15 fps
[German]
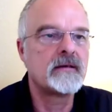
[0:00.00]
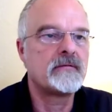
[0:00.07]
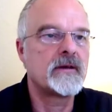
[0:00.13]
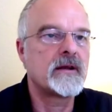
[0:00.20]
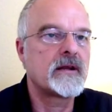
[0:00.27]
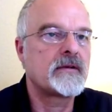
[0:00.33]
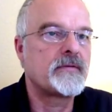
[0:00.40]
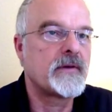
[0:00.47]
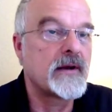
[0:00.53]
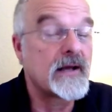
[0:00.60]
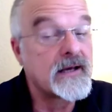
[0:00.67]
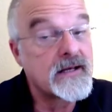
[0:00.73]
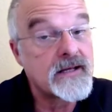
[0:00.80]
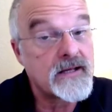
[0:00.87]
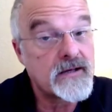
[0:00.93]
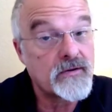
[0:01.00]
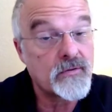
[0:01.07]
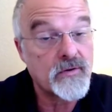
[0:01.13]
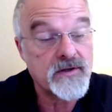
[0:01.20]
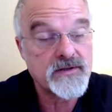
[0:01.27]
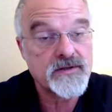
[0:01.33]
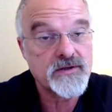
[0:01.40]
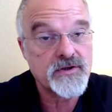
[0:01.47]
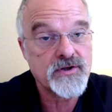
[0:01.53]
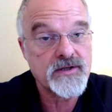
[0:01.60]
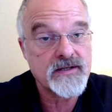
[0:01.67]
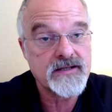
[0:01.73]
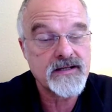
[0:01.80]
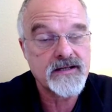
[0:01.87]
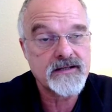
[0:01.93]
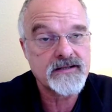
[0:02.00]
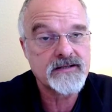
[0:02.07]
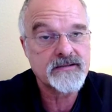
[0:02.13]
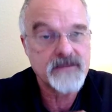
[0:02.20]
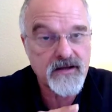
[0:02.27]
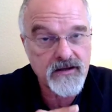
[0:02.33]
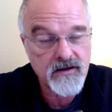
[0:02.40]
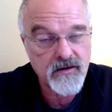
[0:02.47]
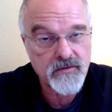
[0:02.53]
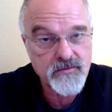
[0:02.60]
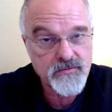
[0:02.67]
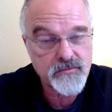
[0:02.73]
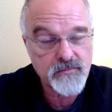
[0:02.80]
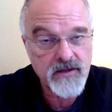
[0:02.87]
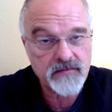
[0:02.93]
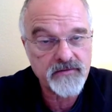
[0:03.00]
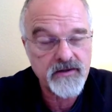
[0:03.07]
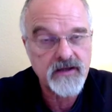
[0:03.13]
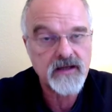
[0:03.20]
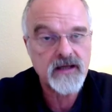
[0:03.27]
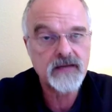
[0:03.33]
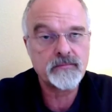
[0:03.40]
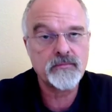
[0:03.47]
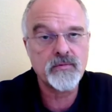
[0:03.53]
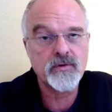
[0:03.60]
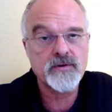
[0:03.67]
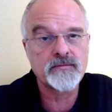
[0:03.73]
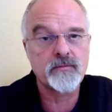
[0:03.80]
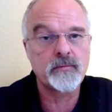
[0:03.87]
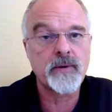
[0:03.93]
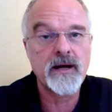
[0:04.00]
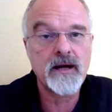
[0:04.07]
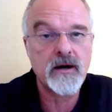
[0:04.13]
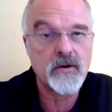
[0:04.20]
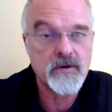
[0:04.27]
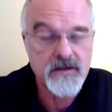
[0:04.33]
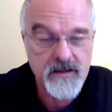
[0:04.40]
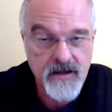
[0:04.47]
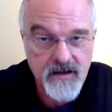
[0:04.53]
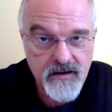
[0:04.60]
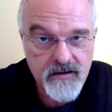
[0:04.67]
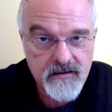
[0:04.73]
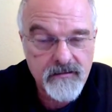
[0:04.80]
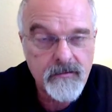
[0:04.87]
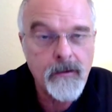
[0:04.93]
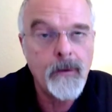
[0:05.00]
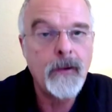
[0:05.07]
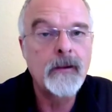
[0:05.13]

wenn ich vielleicht einen juristischen Satz genauso mal wiedergeben muss, wobei auch da